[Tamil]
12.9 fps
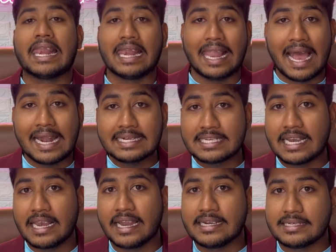
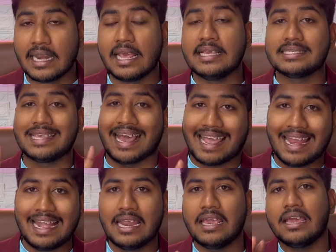லேட்ரல் என்ட்ரி
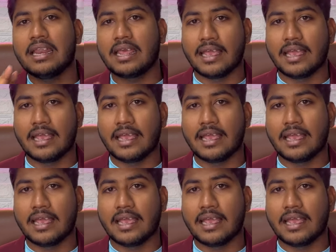செகண்ட் இயர்